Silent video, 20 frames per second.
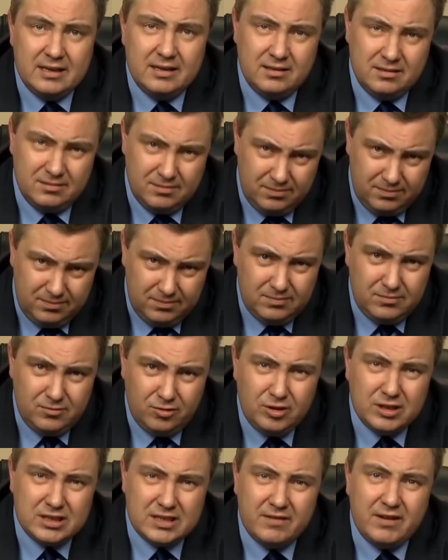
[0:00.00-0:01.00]
э,
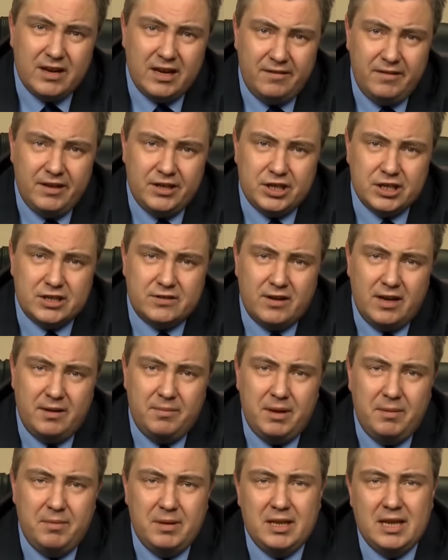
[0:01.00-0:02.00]
ну, называя вещи
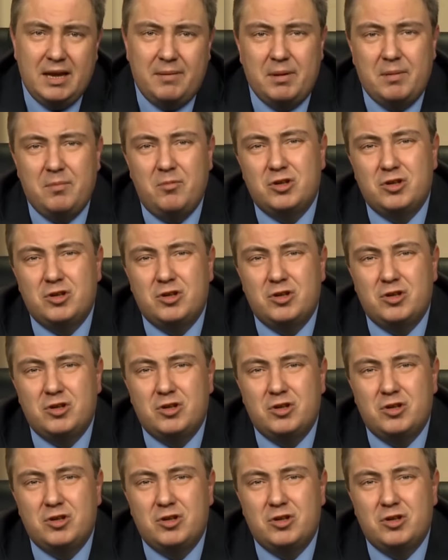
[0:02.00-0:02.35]
своими именами.